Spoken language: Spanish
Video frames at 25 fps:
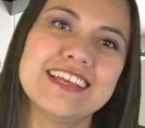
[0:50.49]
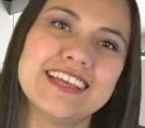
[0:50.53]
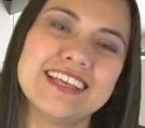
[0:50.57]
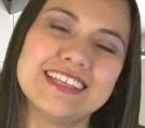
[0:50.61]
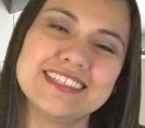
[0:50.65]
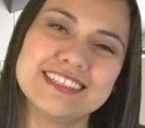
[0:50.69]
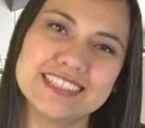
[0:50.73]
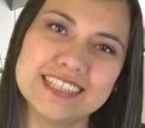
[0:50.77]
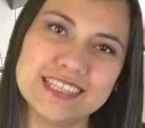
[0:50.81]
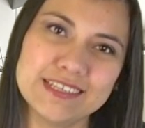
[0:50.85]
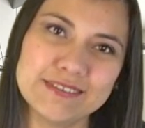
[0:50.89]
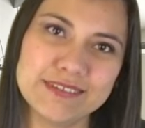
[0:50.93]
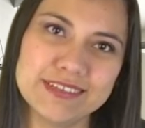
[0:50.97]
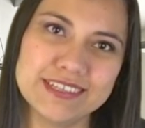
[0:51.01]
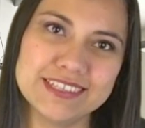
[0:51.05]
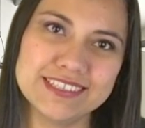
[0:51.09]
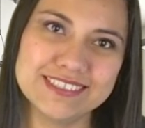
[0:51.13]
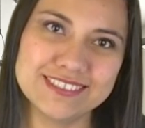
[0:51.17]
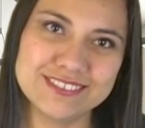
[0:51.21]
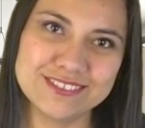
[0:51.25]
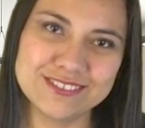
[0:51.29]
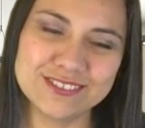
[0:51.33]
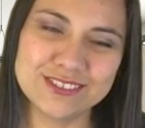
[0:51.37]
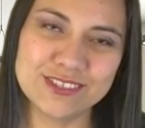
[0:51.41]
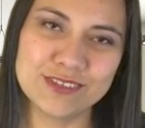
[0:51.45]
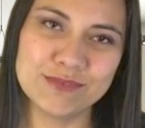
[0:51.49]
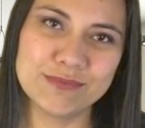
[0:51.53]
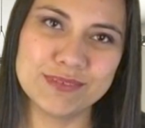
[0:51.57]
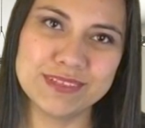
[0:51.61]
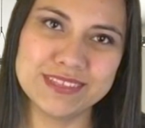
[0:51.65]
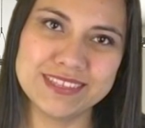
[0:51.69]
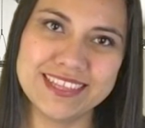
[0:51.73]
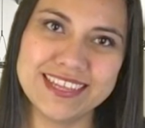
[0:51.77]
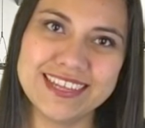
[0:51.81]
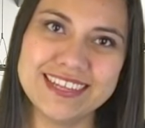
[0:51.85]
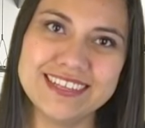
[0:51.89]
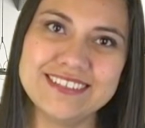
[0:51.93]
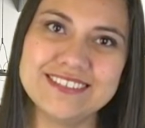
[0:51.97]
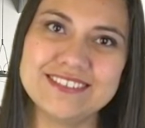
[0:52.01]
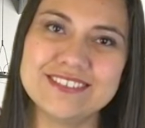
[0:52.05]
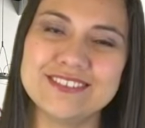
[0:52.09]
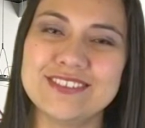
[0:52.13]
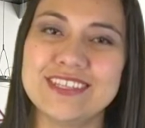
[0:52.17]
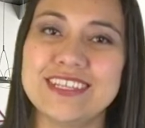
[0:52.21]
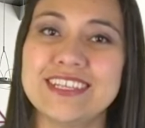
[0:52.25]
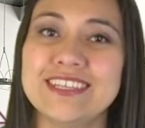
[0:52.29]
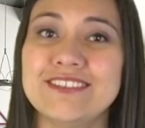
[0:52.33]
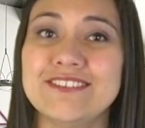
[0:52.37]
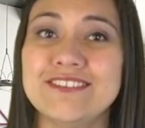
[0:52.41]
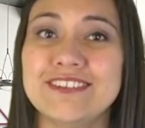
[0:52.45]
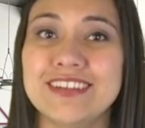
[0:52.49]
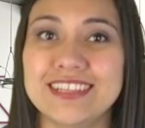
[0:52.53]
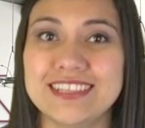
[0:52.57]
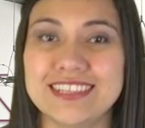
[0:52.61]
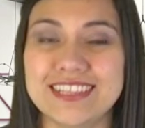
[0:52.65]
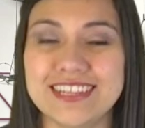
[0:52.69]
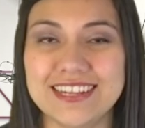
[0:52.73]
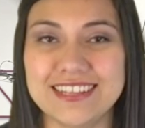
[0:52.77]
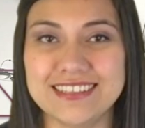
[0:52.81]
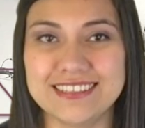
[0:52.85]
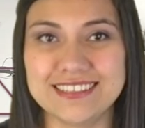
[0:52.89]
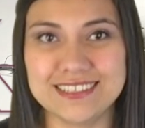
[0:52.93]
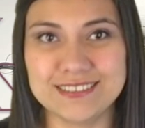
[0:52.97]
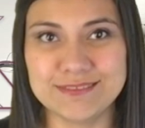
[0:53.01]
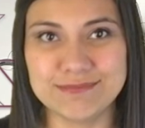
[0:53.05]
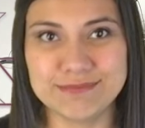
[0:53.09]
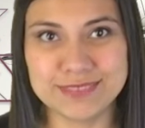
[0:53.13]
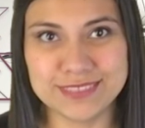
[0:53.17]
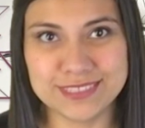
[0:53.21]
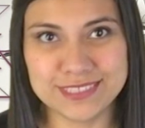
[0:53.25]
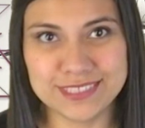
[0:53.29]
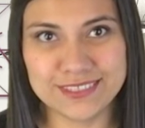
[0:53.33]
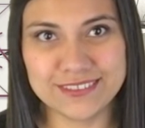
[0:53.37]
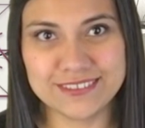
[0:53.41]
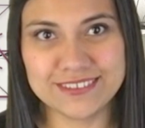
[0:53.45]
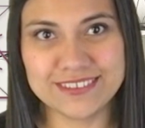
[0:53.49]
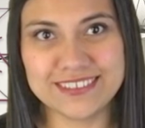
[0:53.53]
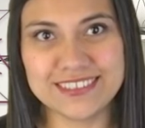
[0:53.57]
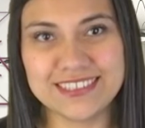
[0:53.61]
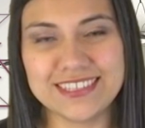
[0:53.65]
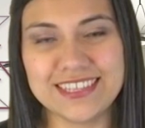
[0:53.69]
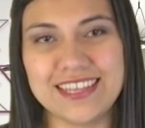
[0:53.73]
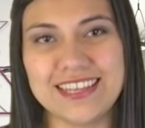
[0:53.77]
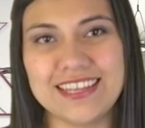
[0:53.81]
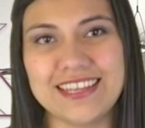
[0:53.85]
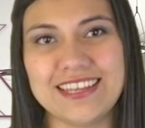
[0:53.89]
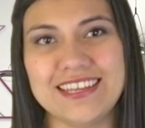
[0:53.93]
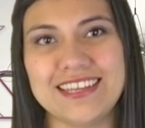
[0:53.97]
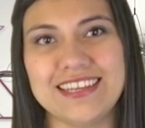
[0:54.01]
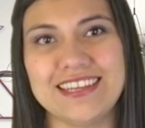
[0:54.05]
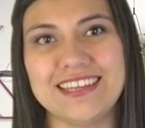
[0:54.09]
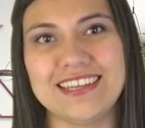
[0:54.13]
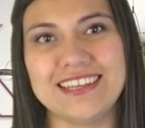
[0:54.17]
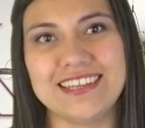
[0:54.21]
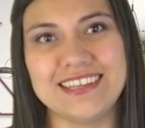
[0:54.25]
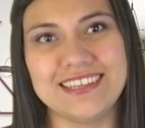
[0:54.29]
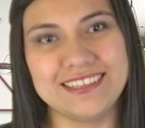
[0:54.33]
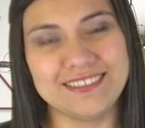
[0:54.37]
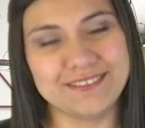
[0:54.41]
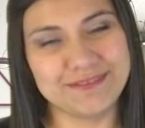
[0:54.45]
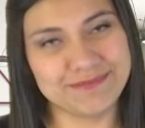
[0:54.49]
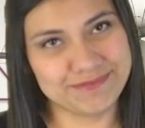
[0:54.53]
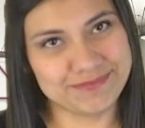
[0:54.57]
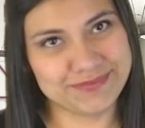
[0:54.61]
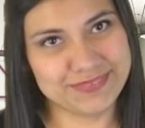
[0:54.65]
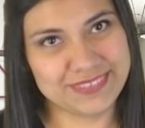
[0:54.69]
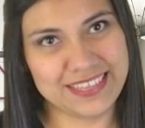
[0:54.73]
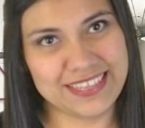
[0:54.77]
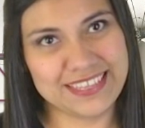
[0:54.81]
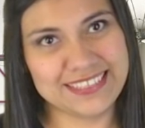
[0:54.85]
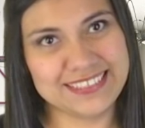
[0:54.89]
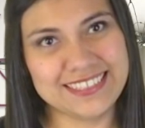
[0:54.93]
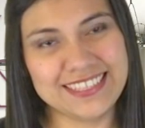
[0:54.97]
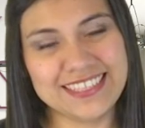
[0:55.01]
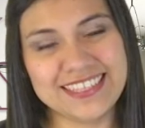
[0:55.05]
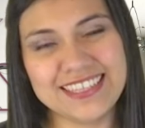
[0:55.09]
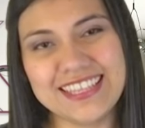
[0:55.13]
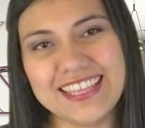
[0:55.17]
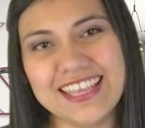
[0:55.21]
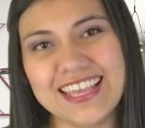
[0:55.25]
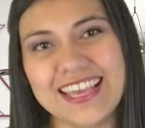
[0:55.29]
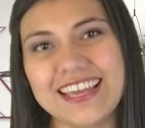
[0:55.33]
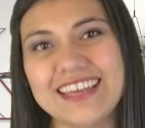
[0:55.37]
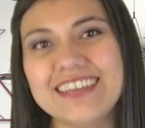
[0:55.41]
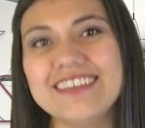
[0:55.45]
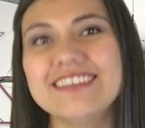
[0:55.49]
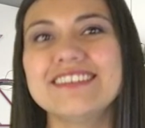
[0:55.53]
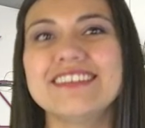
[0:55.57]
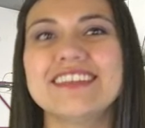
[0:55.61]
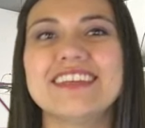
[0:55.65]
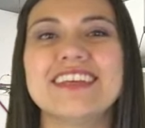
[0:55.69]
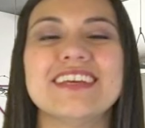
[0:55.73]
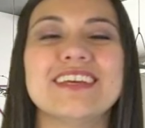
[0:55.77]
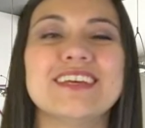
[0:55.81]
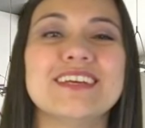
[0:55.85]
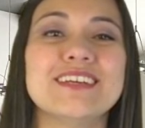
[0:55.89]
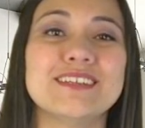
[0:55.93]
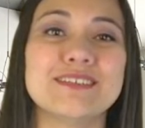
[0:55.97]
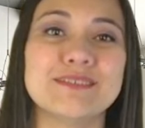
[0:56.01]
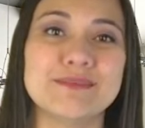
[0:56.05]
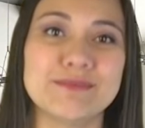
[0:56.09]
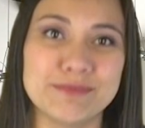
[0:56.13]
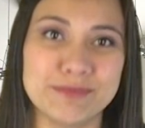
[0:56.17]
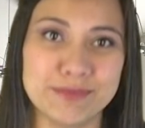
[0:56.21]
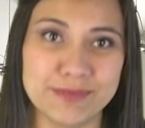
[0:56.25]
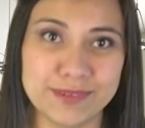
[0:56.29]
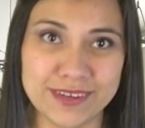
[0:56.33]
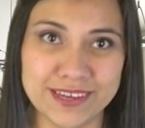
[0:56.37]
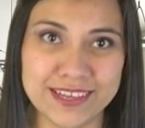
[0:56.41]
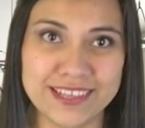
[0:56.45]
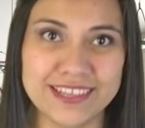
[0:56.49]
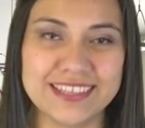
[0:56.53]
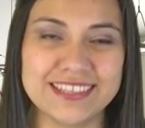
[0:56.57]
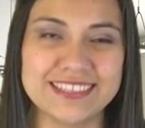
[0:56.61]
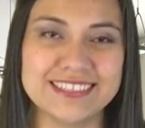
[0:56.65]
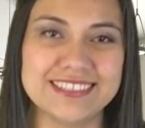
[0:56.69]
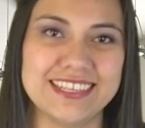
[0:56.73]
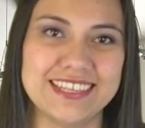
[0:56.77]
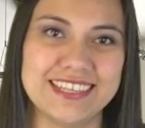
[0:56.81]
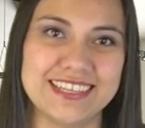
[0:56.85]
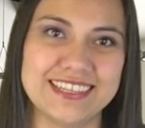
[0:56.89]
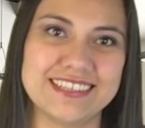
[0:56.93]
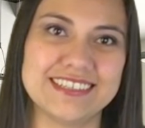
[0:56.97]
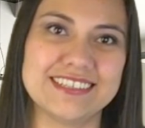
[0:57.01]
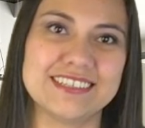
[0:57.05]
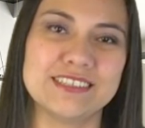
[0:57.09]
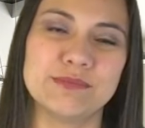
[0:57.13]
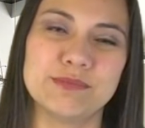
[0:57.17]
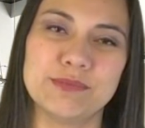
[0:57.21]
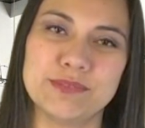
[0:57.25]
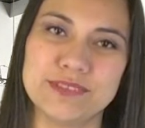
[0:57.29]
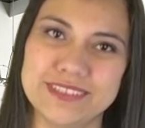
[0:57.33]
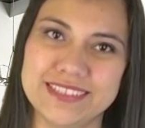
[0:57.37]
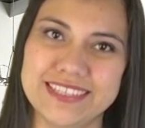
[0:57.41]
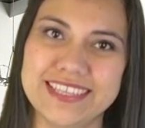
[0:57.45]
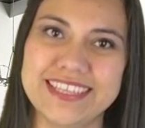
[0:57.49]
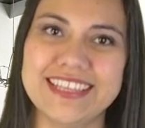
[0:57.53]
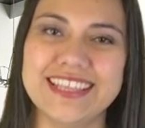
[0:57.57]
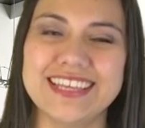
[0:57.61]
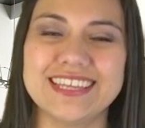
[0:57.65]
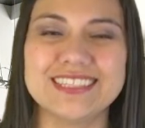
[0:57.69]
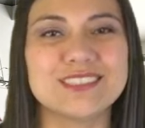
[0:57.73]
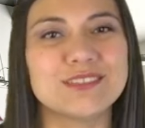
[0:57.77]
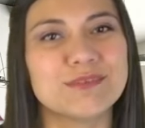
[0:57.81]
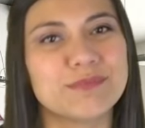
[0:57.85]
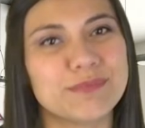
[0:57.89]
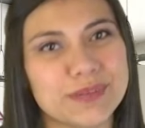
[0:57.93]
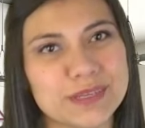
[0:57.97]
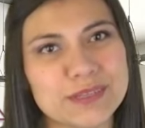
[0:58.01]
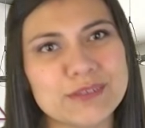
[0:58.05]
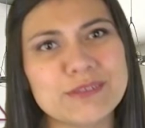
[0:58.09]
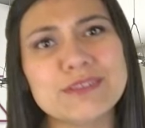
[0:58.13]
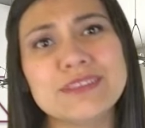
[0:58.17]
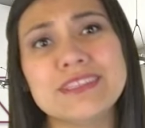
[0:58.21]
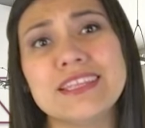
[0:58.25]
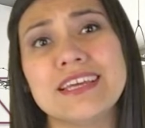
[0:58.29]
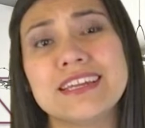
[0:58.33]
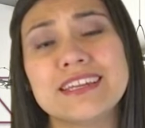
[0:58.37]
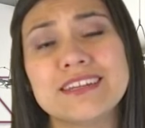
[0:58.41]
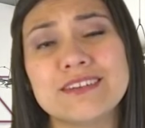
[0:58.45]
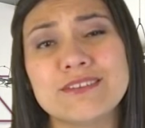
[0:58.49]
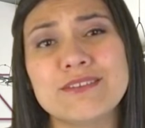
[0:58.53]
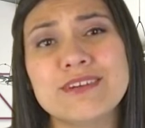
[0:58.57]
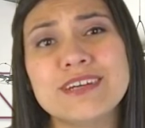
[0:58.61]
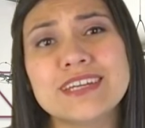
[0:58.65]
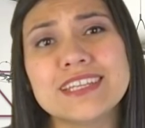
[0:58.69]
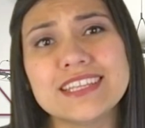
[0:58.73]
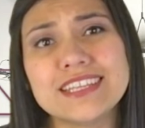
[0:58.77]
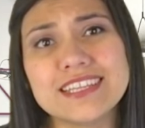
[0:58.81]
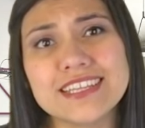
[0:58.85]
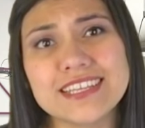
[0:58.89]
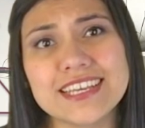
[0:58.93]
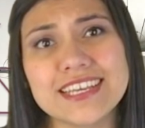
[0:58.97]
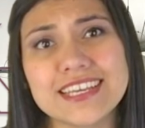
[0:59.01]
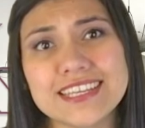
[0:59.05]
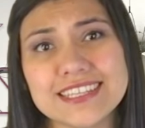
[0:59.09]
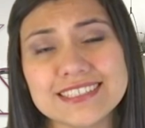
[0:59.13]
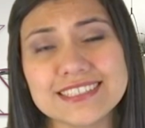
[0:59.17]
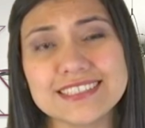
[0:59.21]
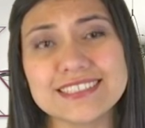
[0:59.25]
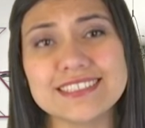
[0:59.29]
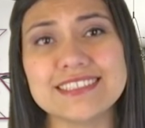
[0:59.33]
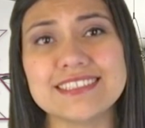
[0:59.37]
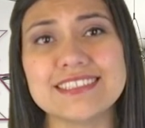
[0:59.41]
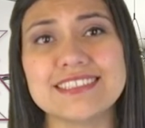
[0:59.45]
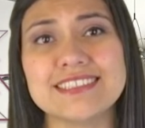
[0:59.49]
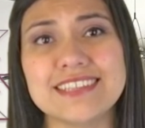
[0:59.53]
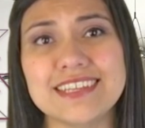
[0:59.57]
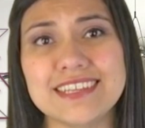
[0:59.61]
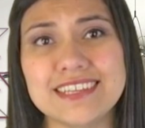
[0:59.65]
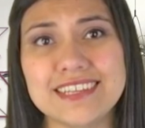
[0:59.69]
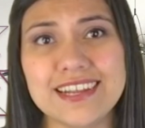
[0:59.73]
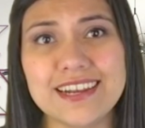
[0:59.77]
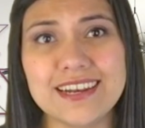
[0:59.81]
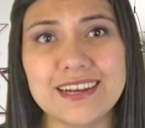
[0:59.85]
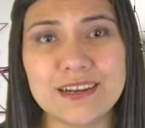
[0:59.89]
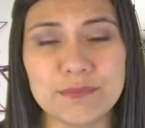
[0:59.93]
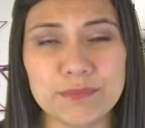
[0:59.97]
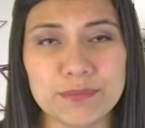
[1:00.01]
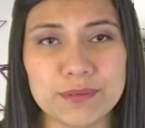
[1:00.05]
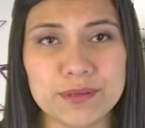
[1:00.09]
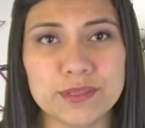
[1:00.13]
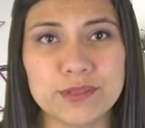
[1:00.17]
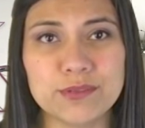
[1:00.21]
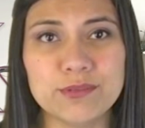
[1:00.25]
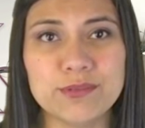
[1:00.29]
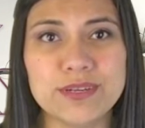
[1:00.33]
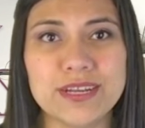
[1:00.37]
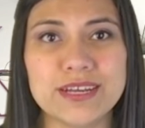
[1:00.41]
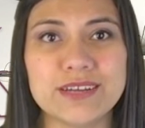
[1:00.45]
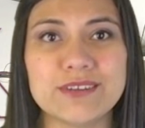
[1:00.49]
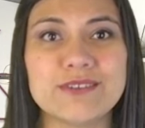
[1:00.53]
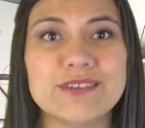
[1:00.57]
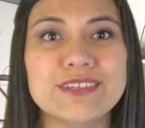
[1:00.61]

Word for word: Escriban en sus comentarios y durante la transmisión de ese día puede ser respondida a su pregunta. Recuerden que es necesaria la apertura.